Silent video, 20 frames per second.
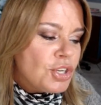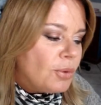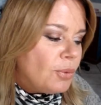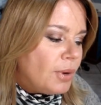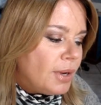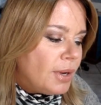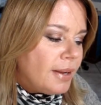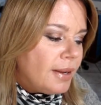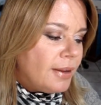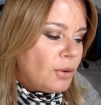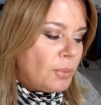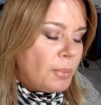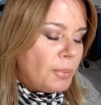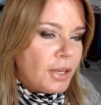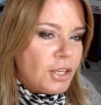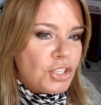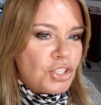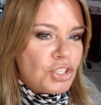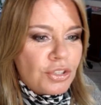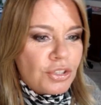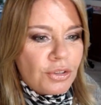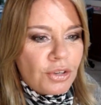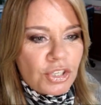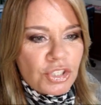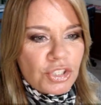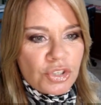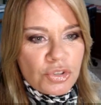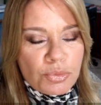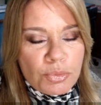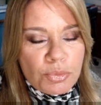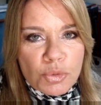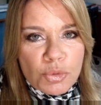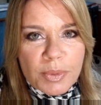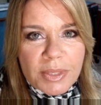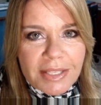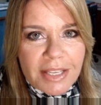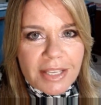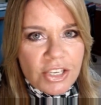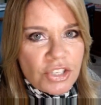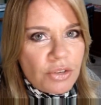agora realmente eu acho que os meus
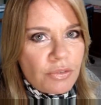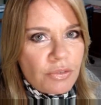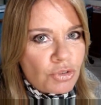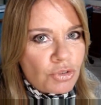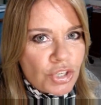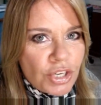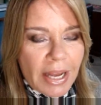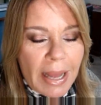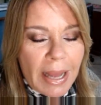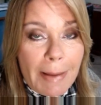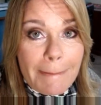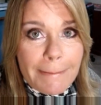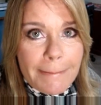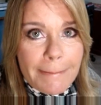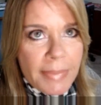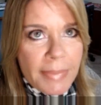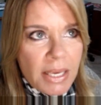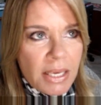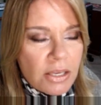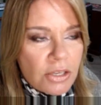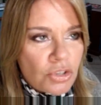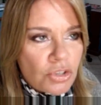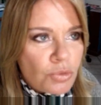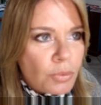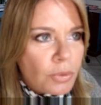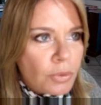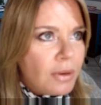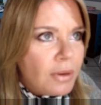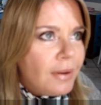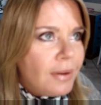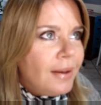pincéis não vão chegar mesmo.